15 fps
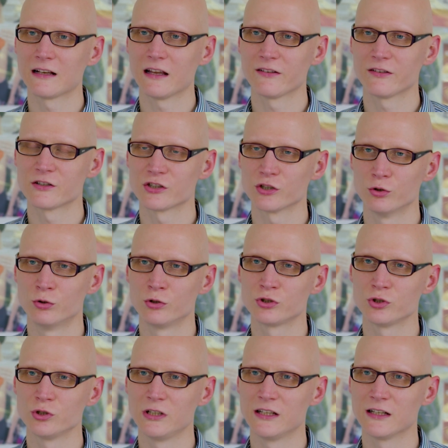klassische
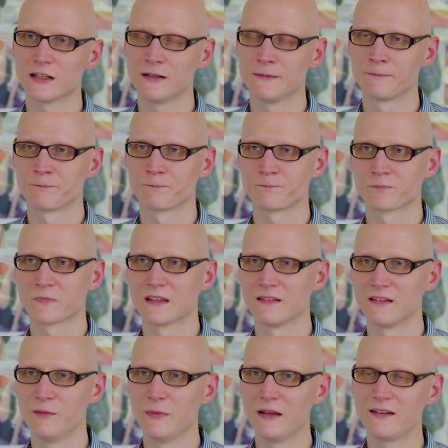Hochschullehre
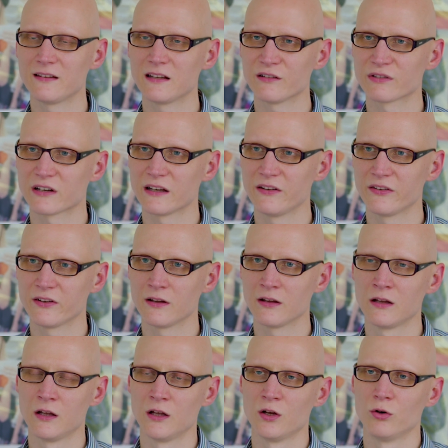
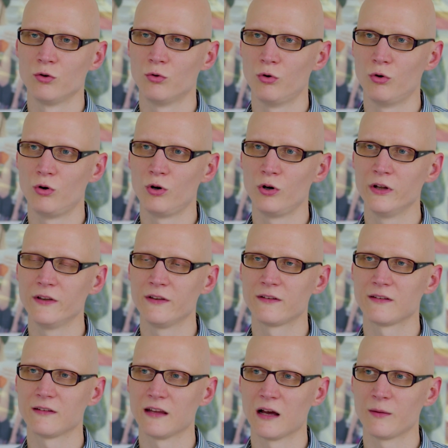semesterweise und
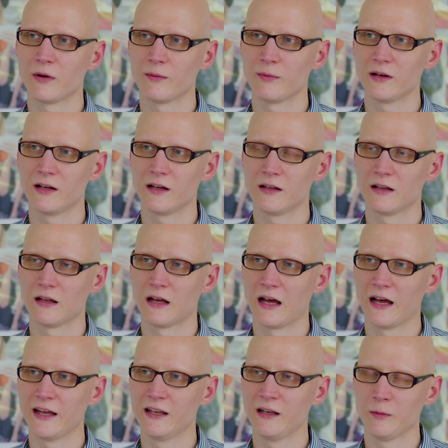sie haben aber
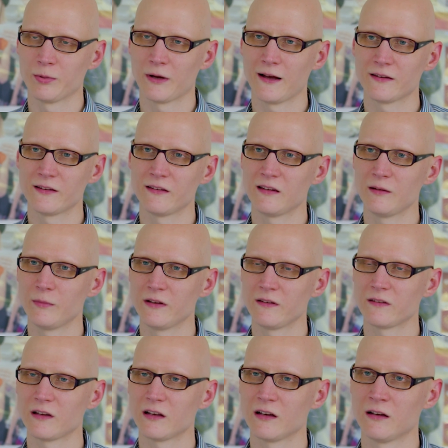ein
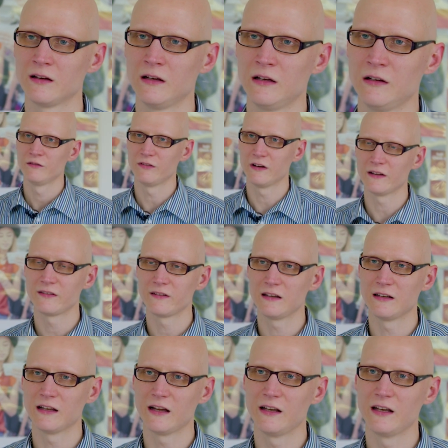Praxissemester, was
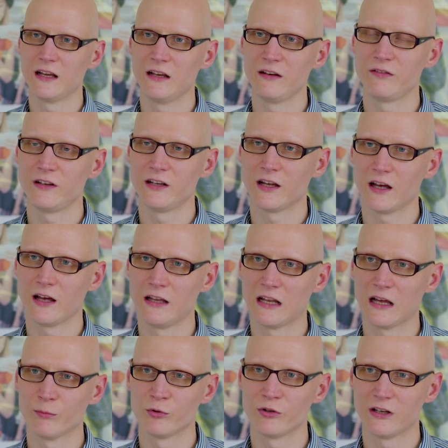sie dann entweder in
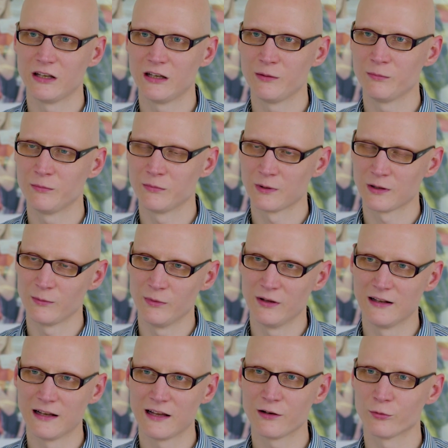einem Unternehmen im
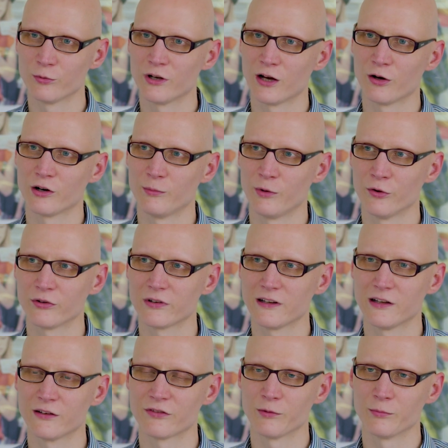Inland oder auch im
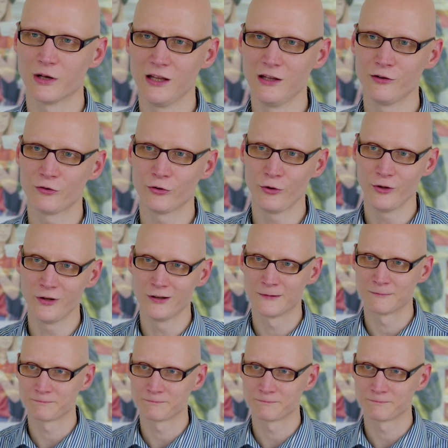Ausland verbringen können.